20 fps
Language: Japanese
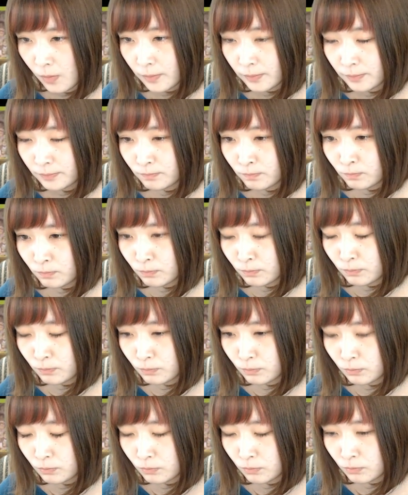
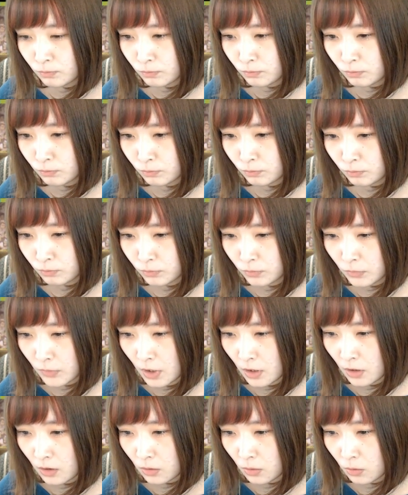うーん
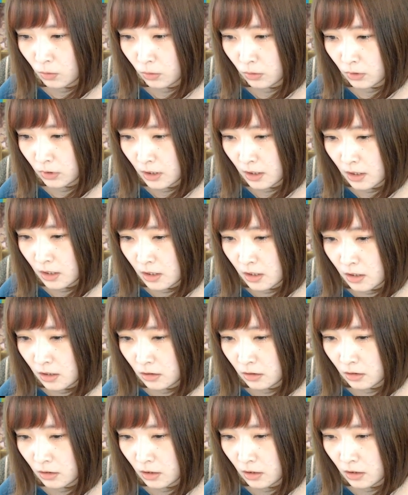で5
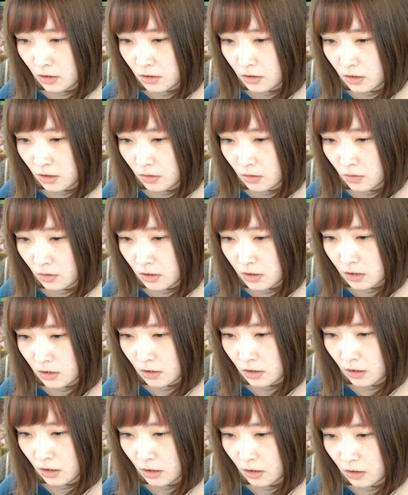ターンでスキルが
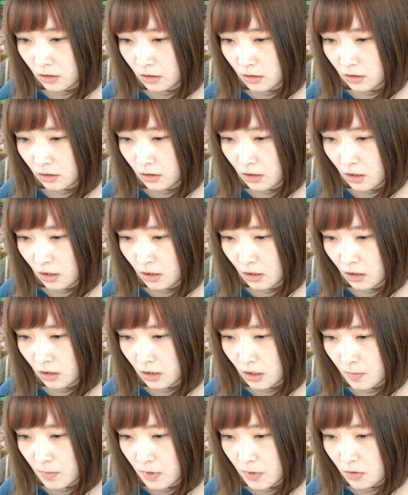使えて
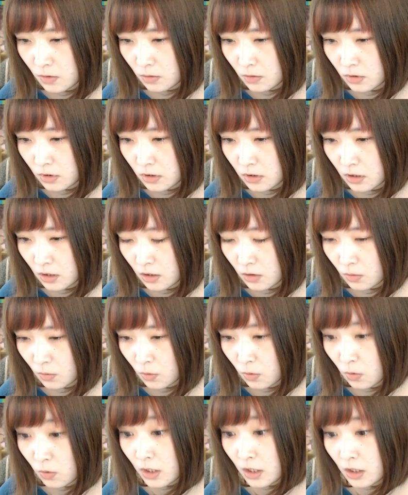闇属性の
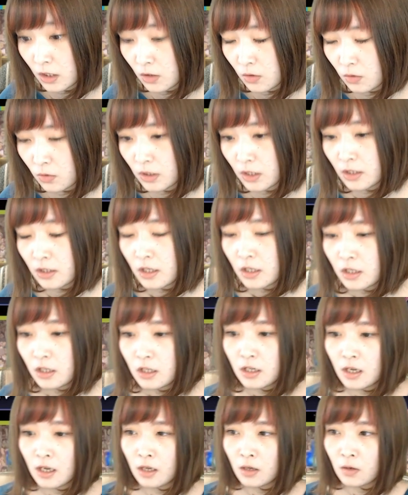攻撃力が激
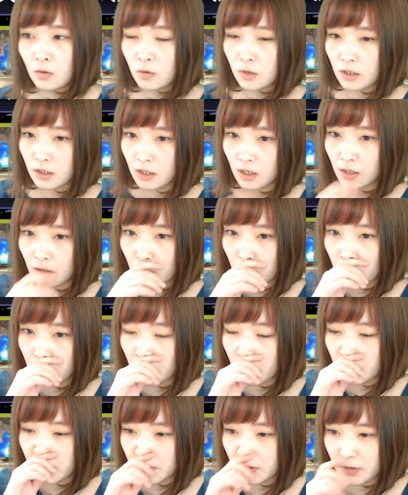減これ結構
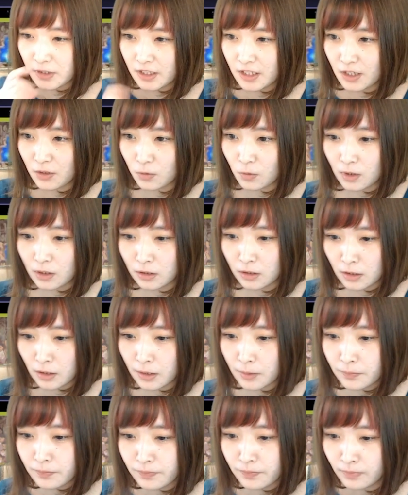ポイントになるのか
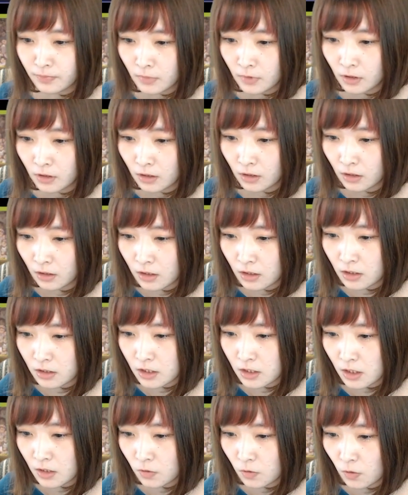な、えー、
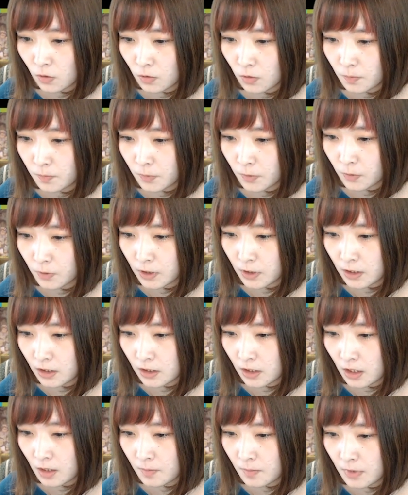全ドロップを
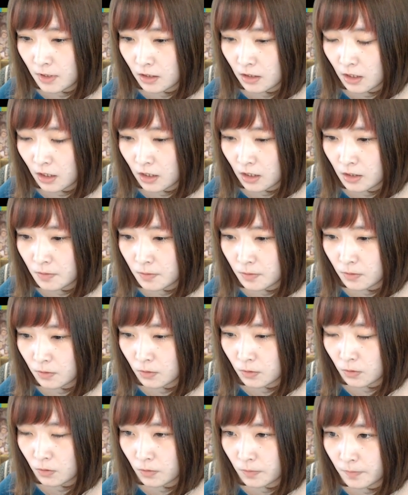非闇回復
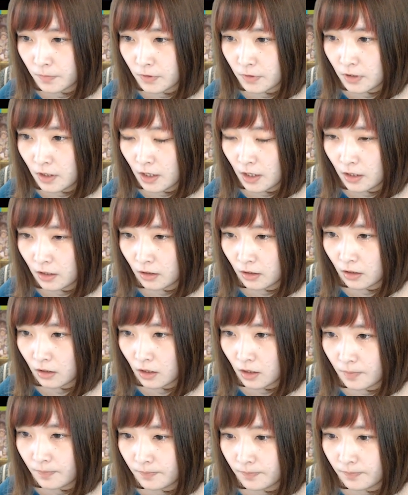ドロップに変化